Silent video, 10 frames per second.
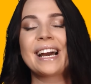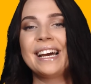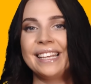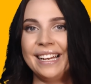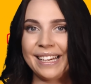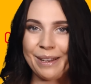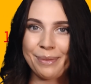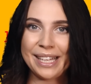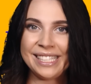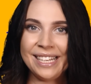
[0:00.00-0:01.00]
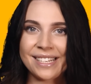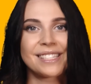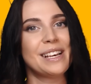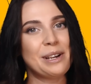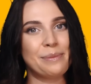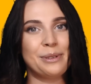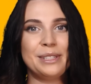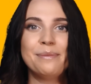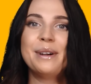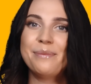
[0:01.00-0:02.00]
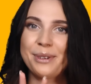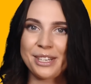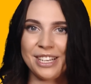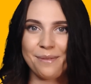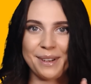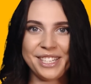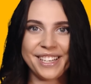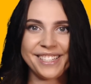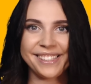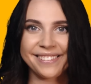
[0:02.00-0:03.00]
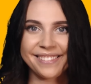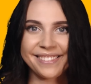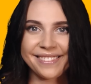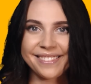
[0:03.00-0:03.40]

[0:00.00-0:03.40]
на канале Криптодилерс. Будем морчать почаще.